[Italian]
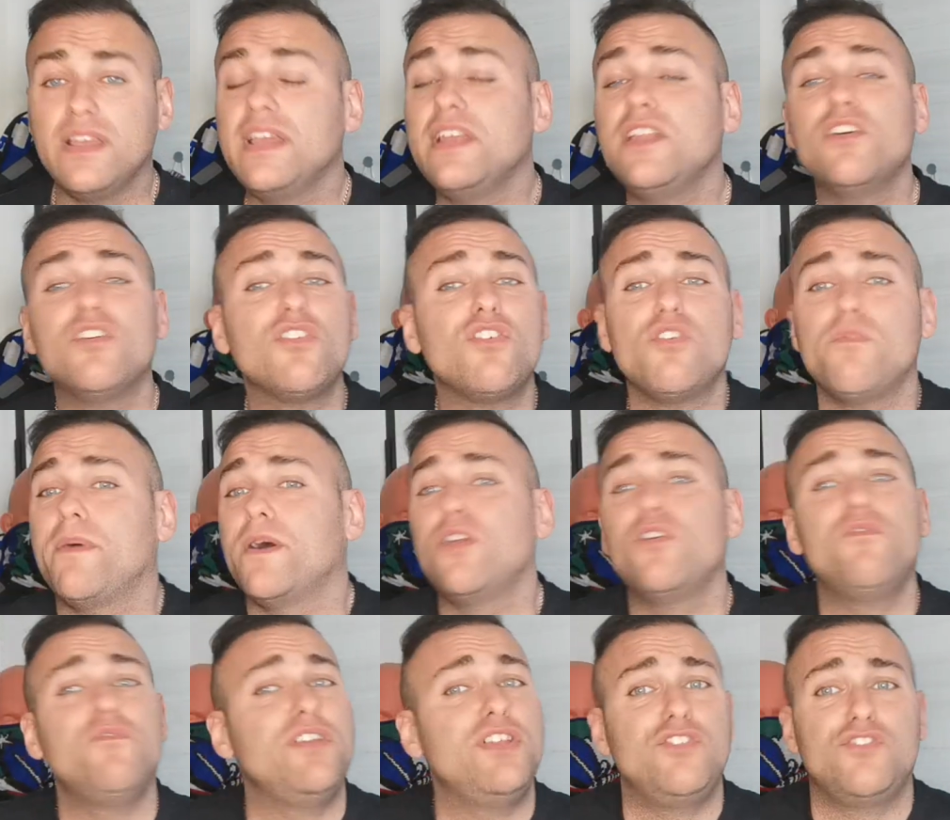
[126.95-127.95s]
In Europa
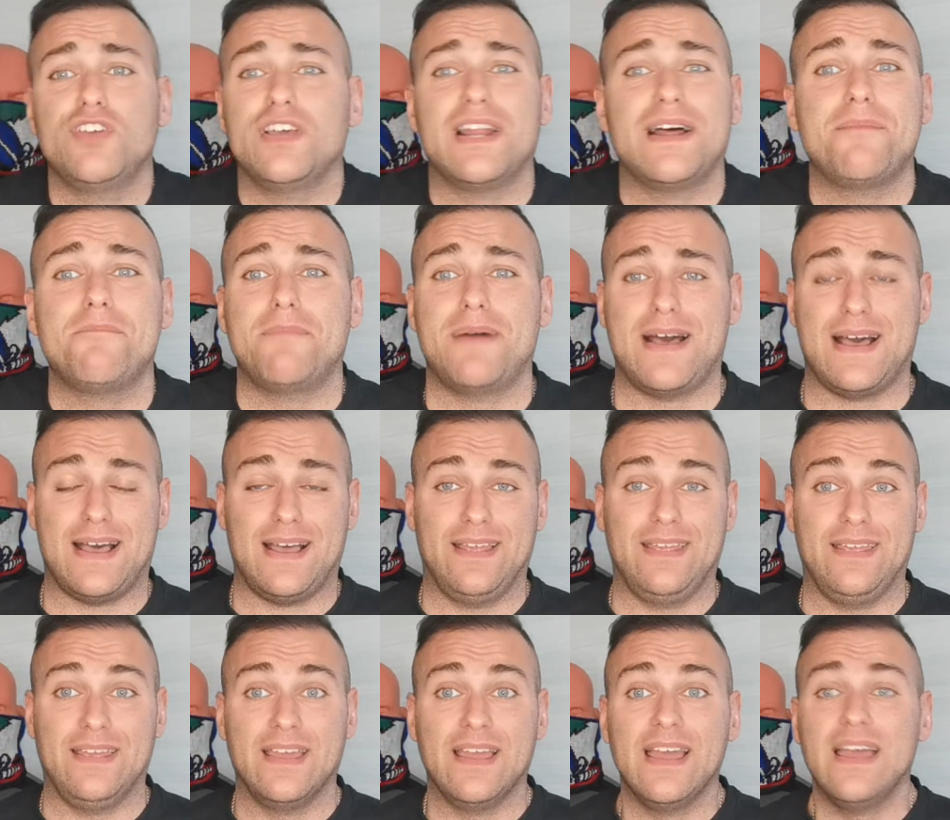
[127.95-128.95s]
non vincerà
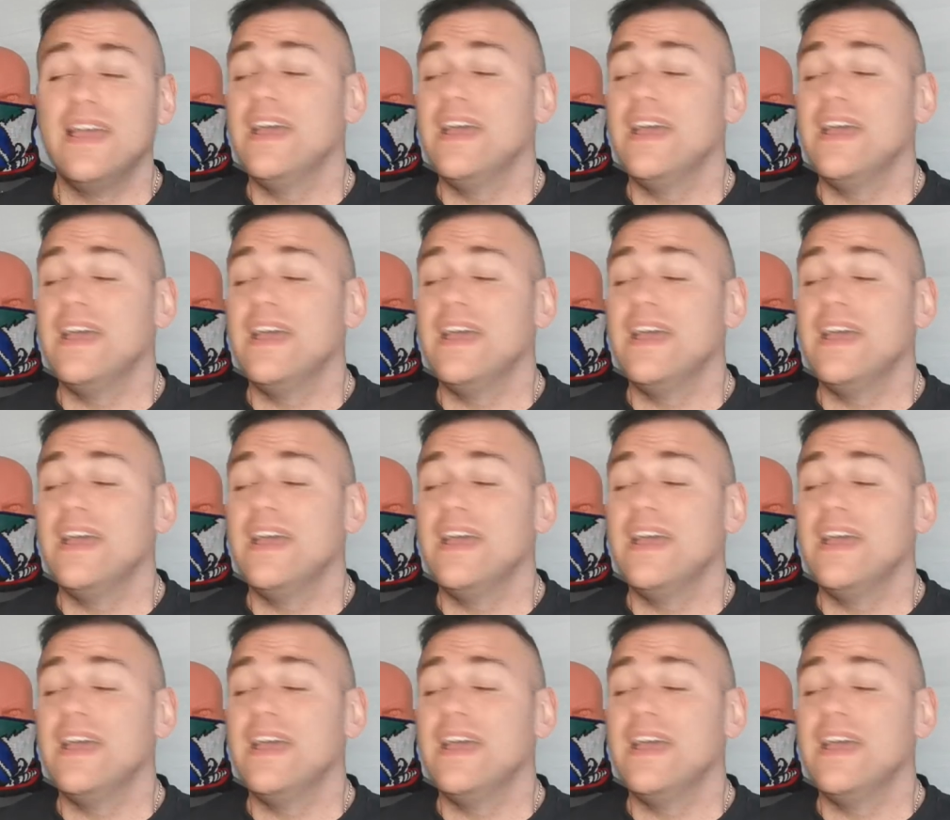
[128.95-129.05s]
mai